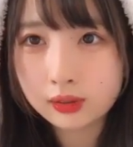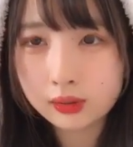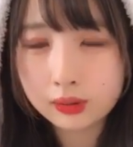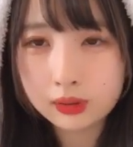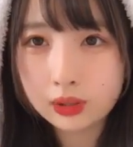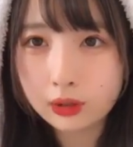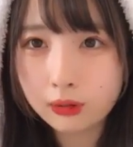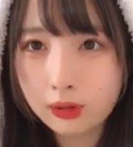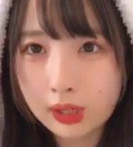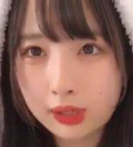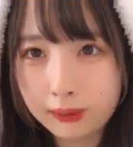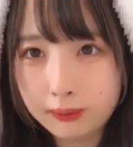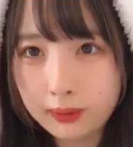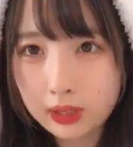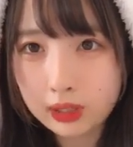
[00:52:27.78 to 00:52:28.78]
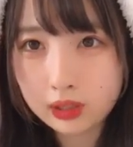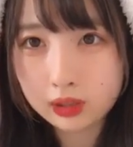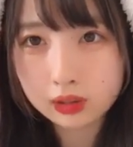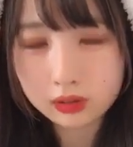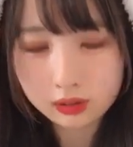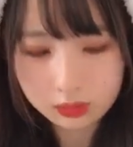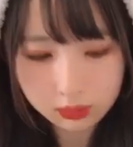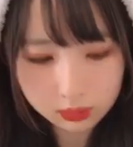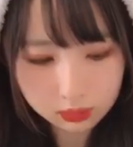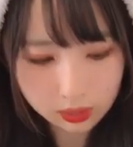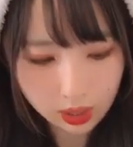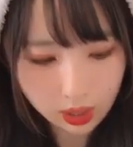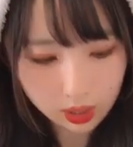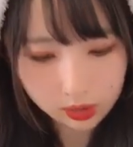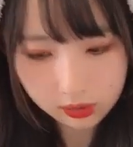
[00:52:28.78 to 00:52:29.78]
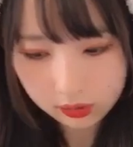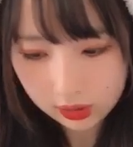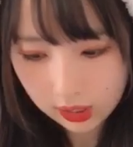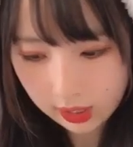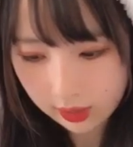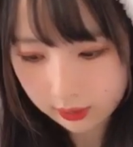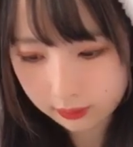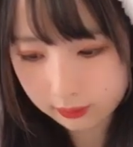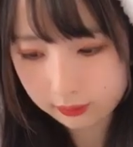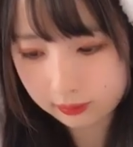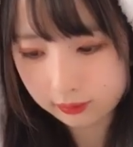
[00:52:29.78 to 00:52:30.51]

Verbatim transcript: そう今日はいっぱいそういうことがあるんや